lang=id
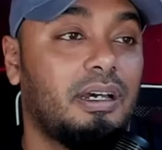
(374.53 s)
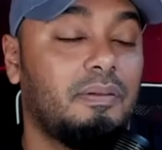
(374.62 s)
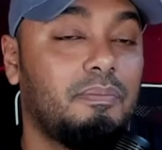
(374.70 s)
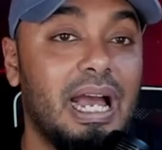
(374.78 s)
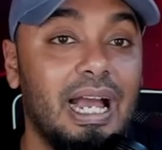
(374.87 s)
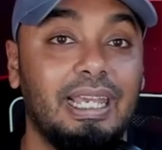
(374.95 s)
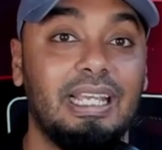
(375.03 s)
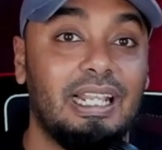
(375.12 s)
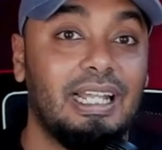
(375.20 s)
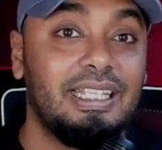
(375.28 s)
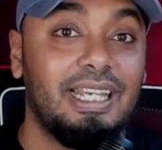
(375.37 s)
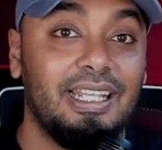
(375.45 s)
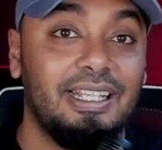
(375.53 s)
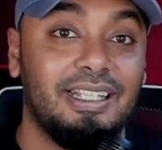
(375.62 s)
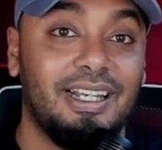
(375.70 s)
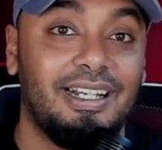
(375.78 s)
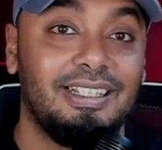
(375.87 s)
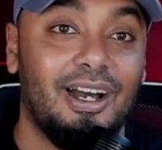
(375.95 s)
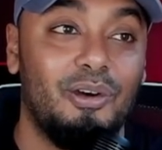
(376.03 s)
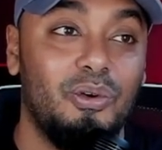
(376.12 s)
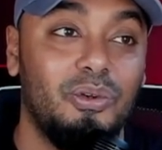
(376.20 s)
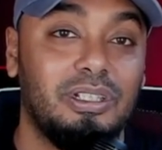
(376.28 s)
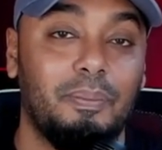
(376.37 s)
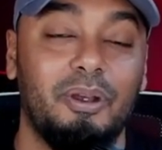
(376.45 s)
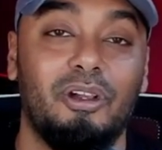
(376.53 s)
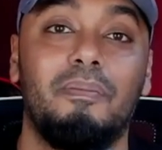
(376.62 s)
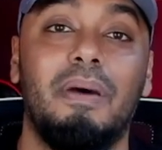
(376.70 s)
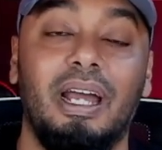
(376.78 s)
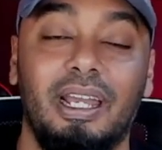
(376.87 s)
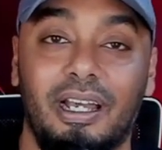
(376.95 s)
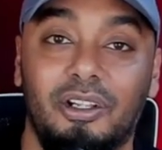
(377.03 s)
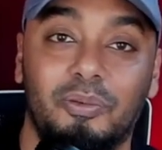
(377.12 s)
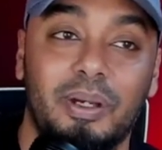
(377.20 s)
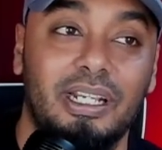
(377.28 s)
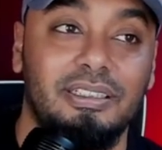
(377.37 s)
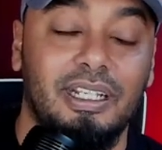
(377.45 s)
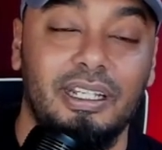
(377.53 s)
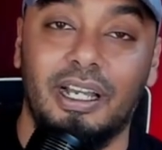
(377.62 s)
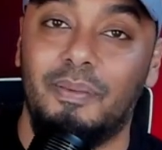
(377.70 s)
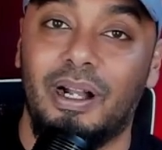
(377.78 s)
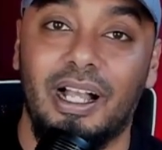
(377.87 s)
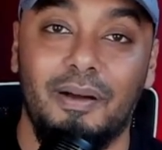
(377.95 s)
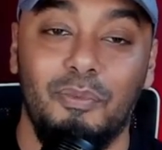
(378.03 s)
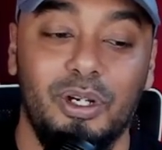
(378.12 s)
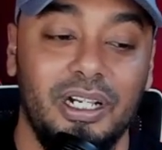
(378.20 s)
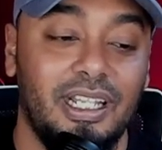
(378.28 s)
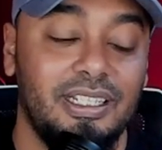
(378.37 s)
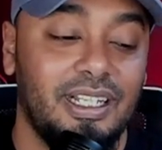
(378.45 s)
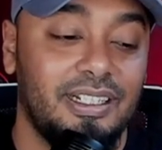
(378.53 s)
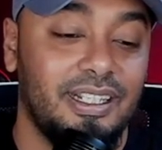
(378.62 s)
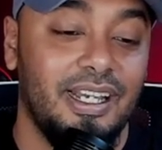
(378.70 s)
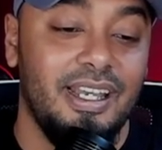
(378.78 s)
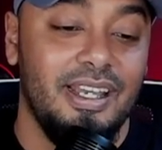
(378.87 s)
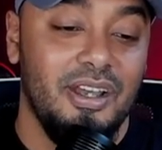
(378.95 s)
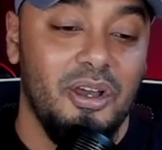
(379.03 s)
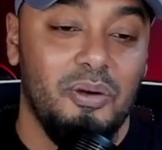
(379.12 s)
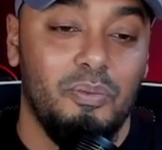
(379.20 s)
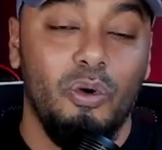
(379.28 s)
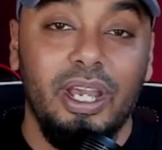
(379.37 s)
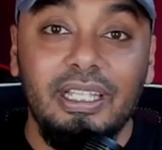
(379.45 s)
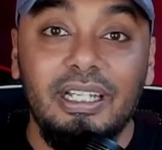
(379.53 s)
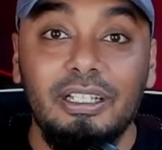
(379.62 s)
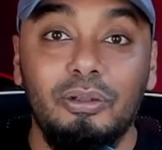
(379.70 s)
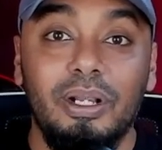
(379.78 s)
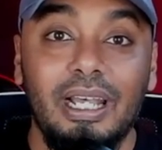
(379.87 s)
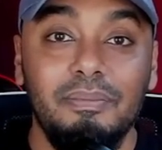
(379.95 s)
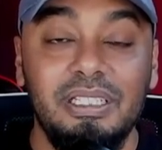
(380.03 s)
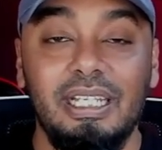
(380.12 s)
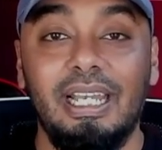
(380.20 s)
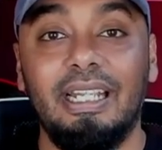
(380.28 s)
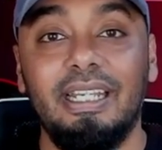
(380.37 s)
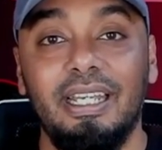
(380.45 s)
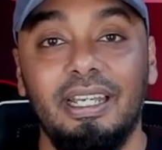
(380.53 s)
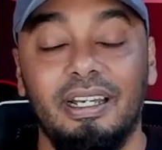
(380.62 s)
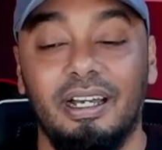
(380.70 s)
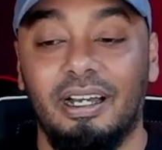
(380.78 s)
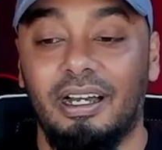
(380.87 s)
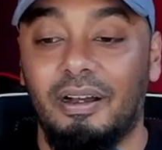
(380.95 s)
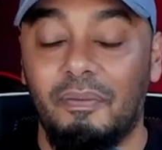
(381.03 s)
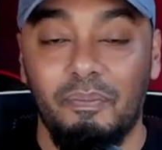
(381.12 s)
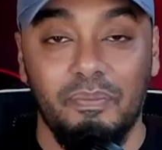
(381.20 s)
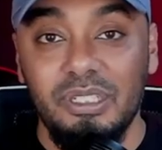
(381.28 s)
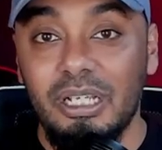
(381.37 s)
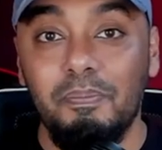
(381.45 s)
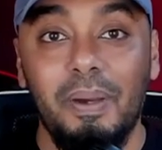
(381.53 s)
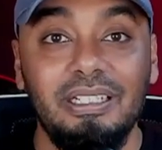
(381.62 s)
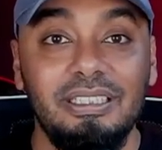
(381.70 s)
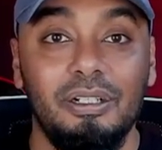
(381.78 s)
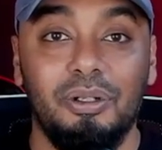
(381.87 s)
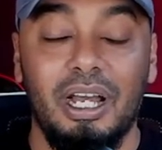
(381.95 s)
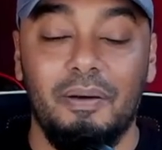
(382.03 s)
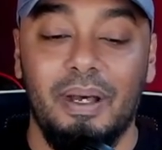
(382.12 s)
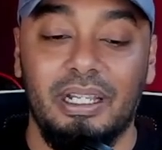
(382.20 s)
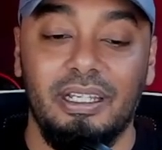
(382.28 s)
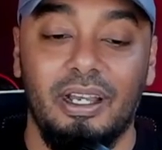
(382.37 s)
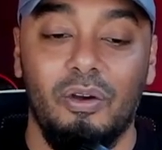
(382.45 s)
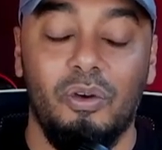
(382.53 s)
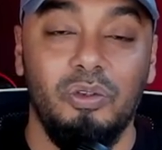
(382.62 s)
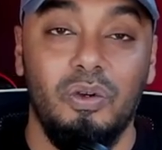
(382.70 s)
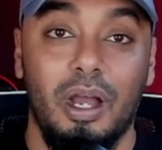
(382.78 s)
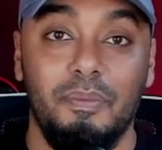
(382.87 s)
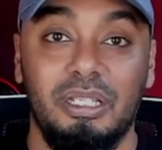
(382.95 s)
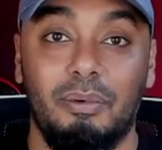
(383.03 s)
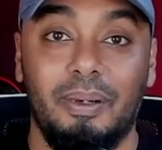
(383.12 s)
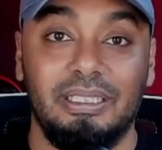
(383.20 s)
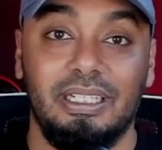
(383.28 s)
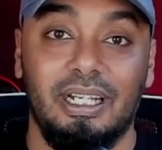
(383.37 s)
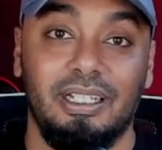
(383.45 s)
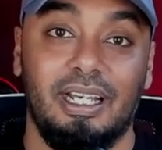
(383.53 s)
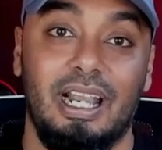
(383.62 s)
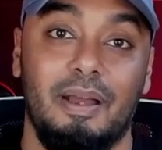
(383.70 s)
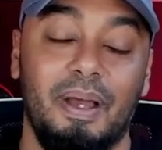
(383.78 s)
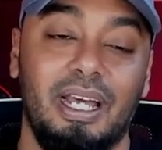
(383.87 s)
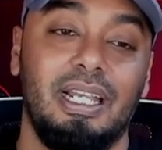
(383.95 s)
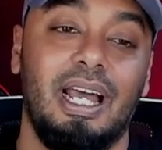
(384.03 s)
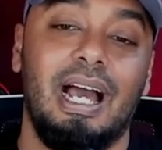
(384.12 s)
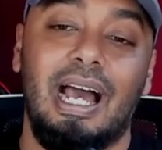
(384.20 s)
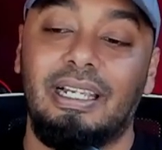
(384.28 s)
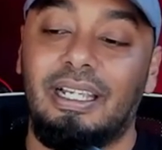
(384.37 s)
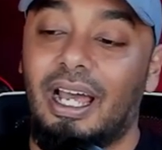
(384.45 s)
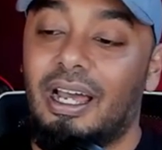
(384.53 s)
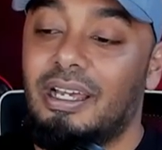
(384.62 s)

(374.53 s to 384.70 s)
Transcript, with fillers: mangkir latihan kita nggak tahu tapi orang baik Hanno Behrens kayaknya nggak bakal kabur di latihan dia mungkin ketiduran bisa jadi uh, simpang siur kabarnya gue juga nggak bisa memastikan karena apa karena nggak ada